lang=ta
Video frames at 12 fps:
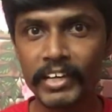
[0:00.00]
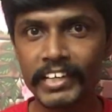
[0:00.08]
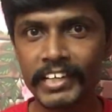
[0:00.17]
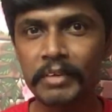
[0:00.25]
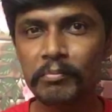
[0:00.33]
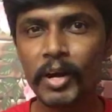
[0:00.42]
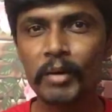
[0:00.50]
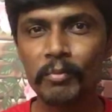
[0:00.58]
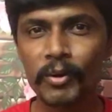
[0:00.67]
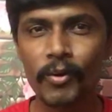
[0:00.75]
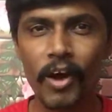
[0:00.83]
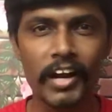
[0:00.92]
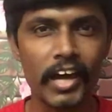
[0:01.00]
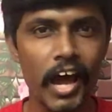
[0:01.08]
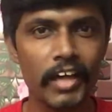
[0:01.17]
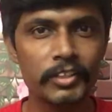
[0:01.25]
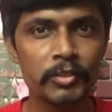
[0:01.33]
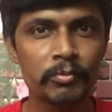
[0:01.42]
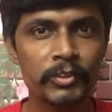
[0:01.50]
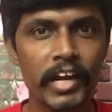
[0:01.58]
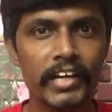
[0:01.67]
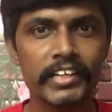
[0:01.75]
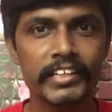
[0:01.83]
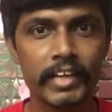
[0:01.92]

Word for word: இன்றைக்கி பார்க்க போகிறோம் ஆனால் அதுக்கு முன்னாடி